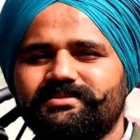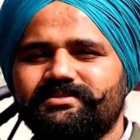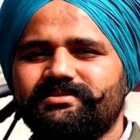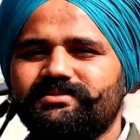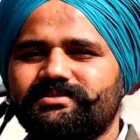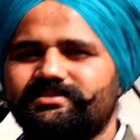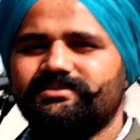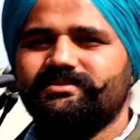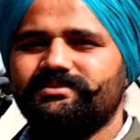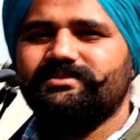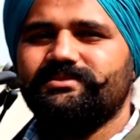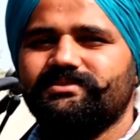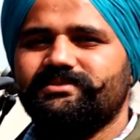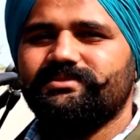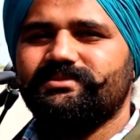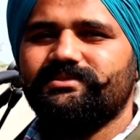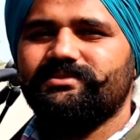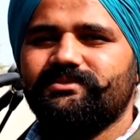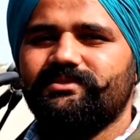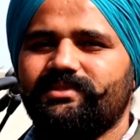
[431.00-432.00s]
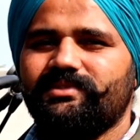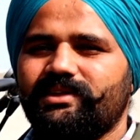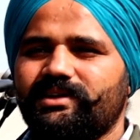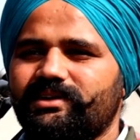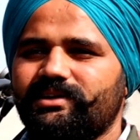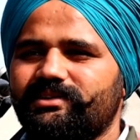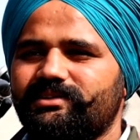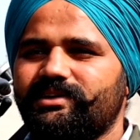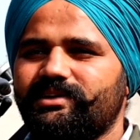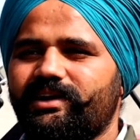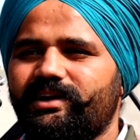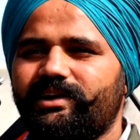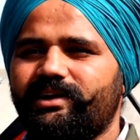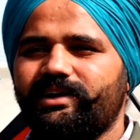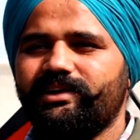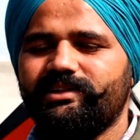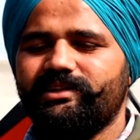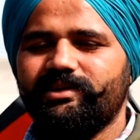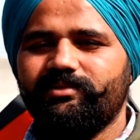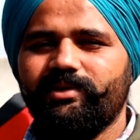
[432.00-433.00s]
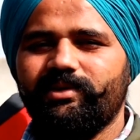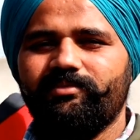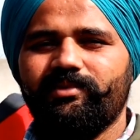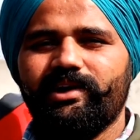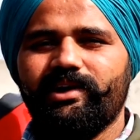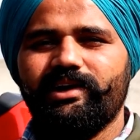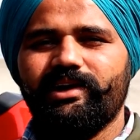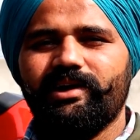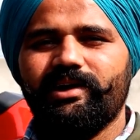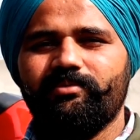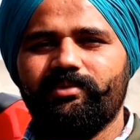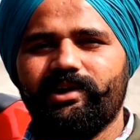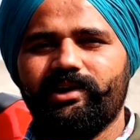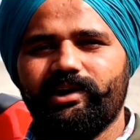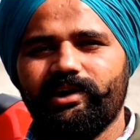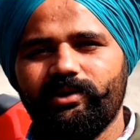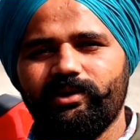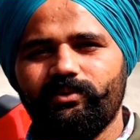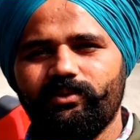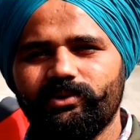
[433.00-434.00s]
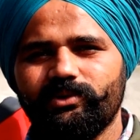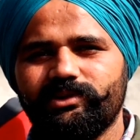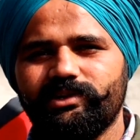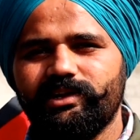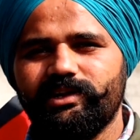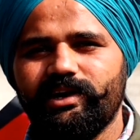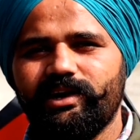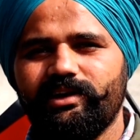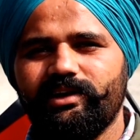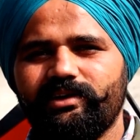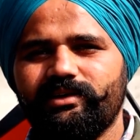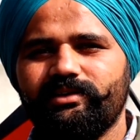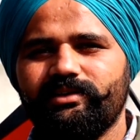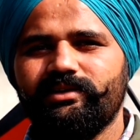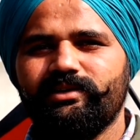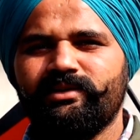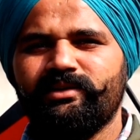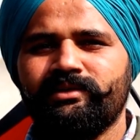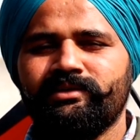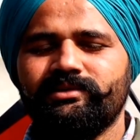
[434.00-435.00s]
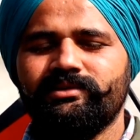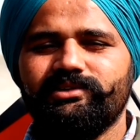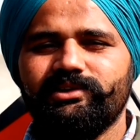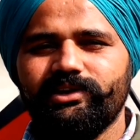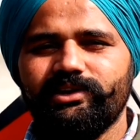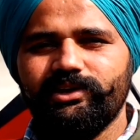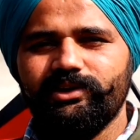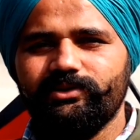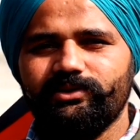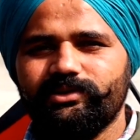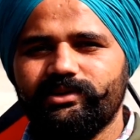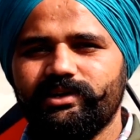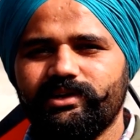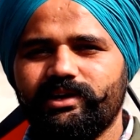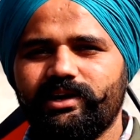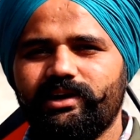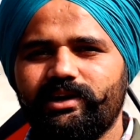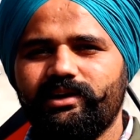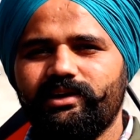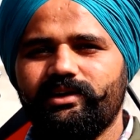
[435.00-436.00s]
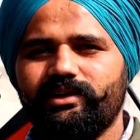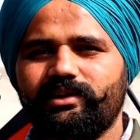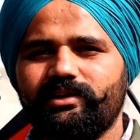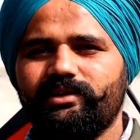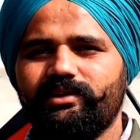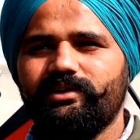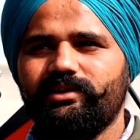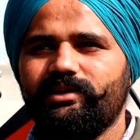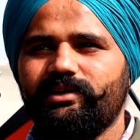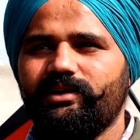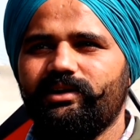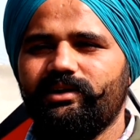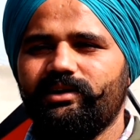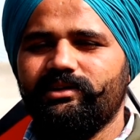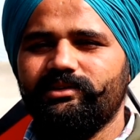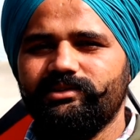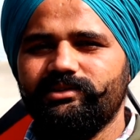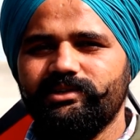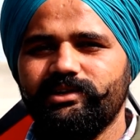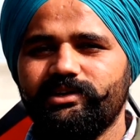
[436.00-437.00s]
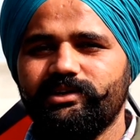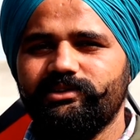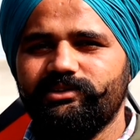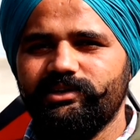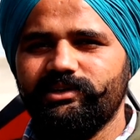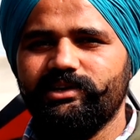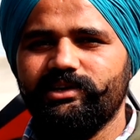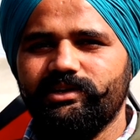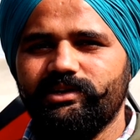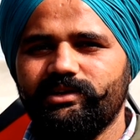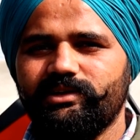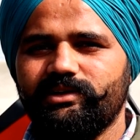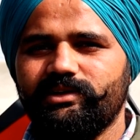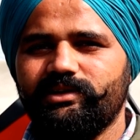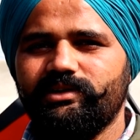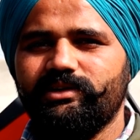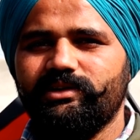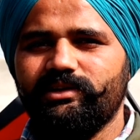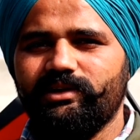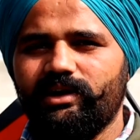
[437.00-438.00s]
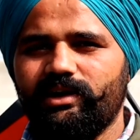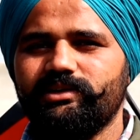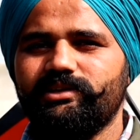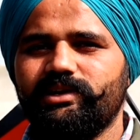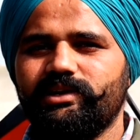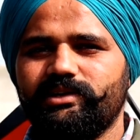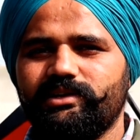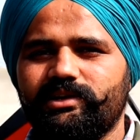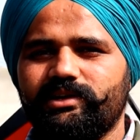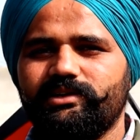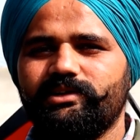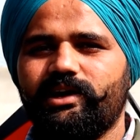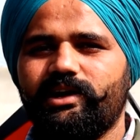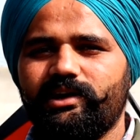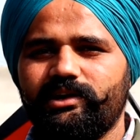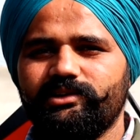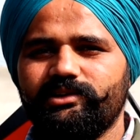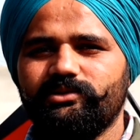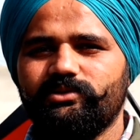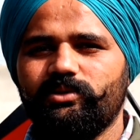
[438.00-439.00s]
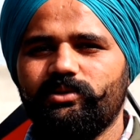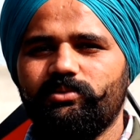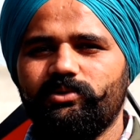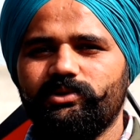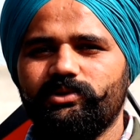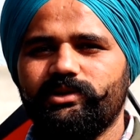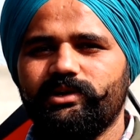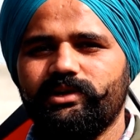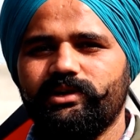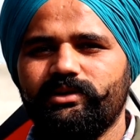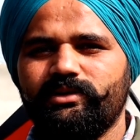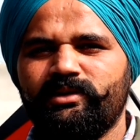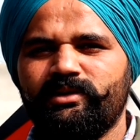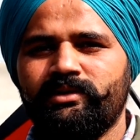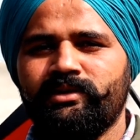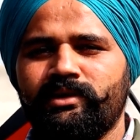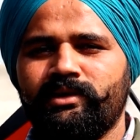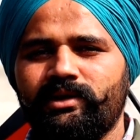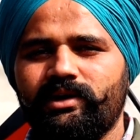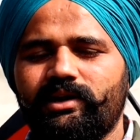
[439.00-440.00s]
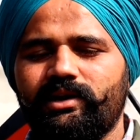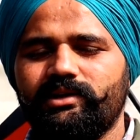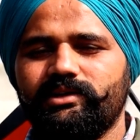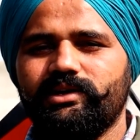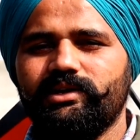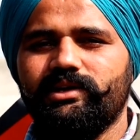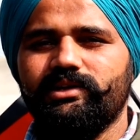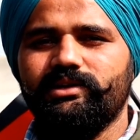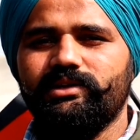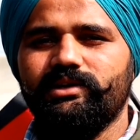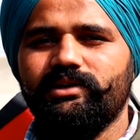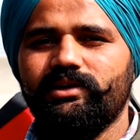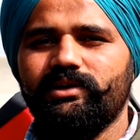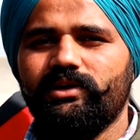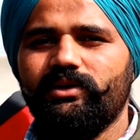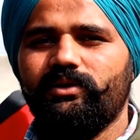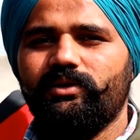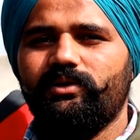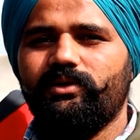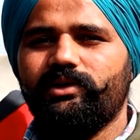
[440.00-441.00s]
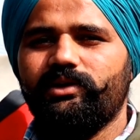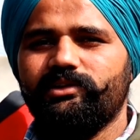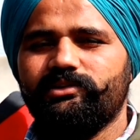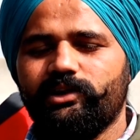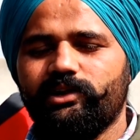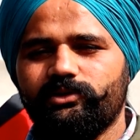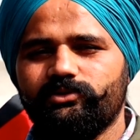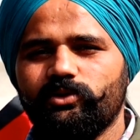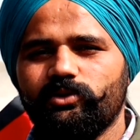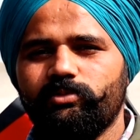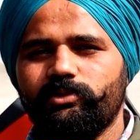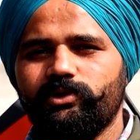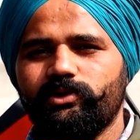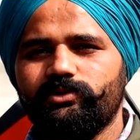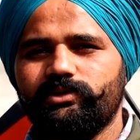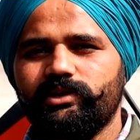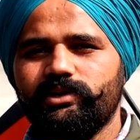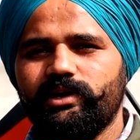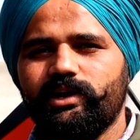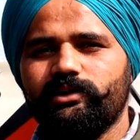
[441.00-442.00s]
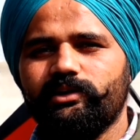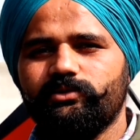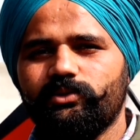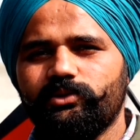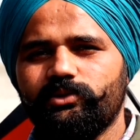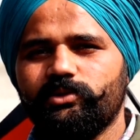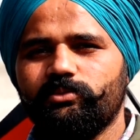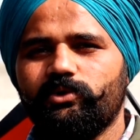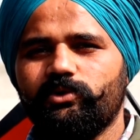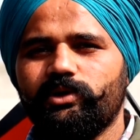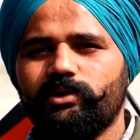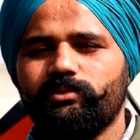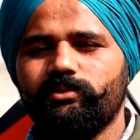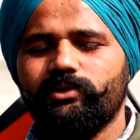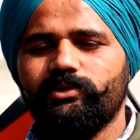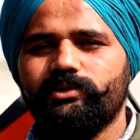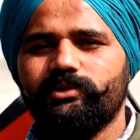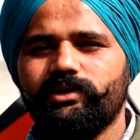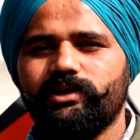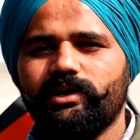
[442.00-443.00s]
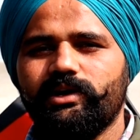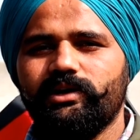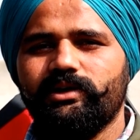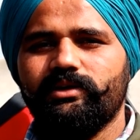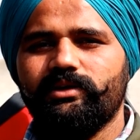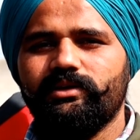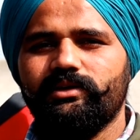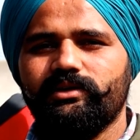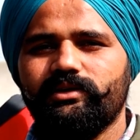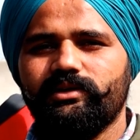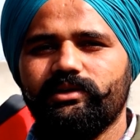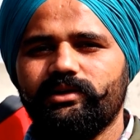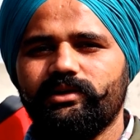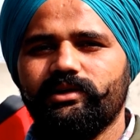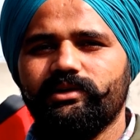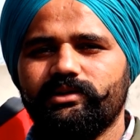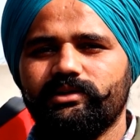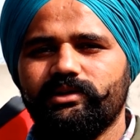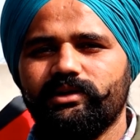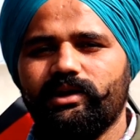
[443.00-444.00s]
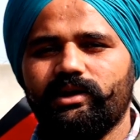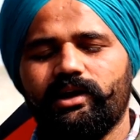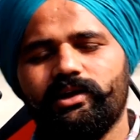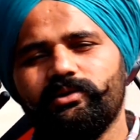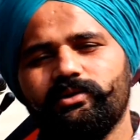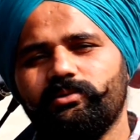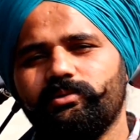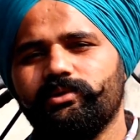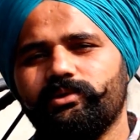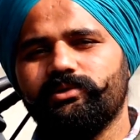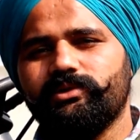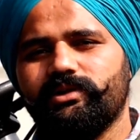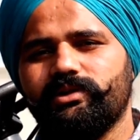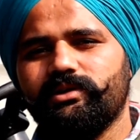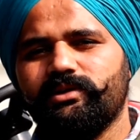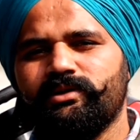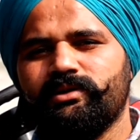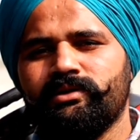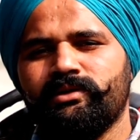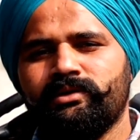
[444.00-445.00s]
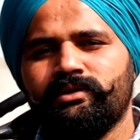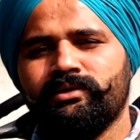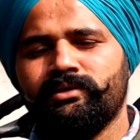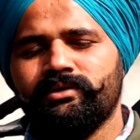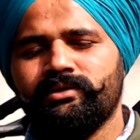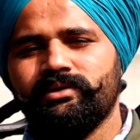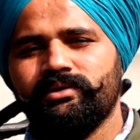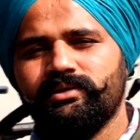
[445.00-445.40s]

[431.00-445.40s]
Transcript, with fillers: क्या क्या यहाँ पे होता है ज़्यादातर सर खेती में हमारे यहाँ पर गेहूँ होती है हम्म। जीरी होती है अच्छा जीरा जी जीरी जीरी हाँ जी हाँ जी धान जिसको बोलते हैं अच्छा धान हाँ जी हाँ जी और सरसों भी होती है सूरजमुखी भी होती है आलू भी हाँ, होता है आलू भी होता है चलिए